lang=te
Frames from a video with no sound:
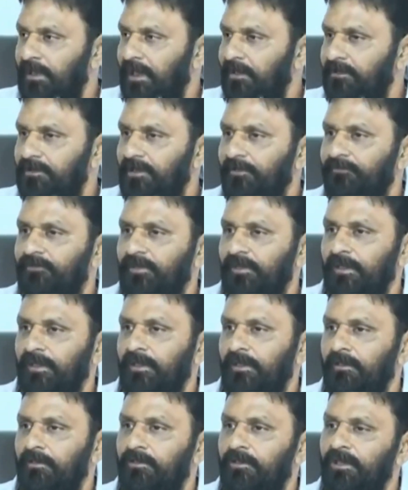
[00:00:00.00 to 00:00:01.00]
దయచేసి
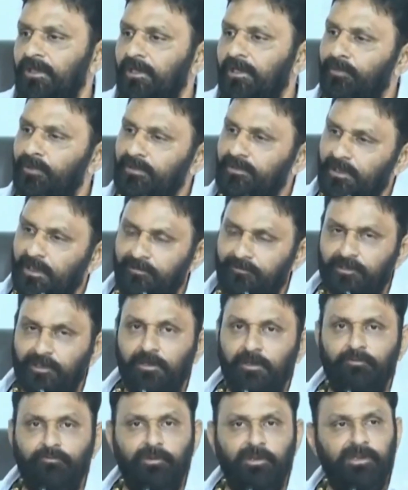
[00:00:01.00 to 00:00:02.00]
టీడీపీని
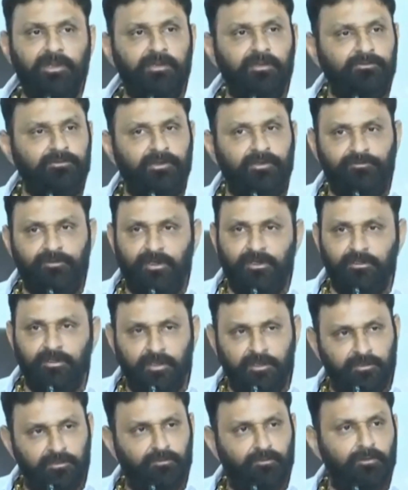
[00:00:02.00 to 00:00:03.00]
జనసేనలో విలీనం చేసేయండి
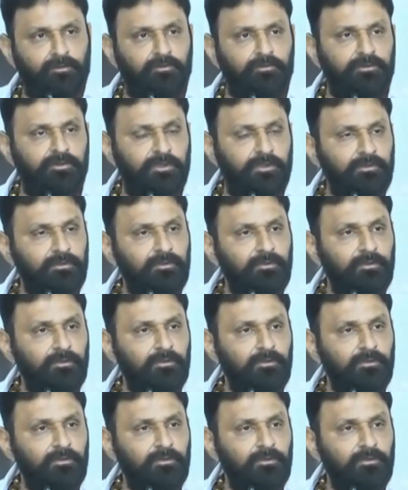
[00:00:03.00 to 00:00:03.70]
దరిద్రం వదులుద్ది